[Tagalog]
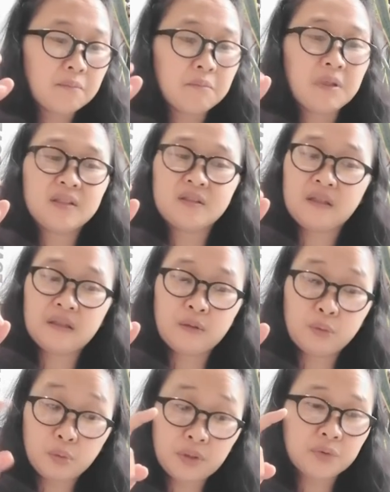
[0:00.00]
But the
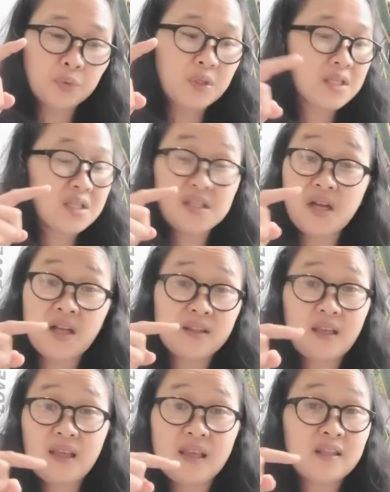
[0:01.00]
Lord was not
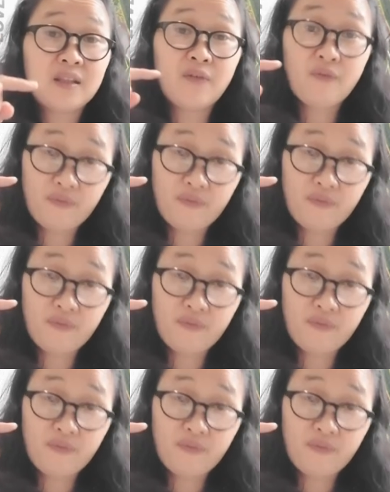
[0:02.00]
in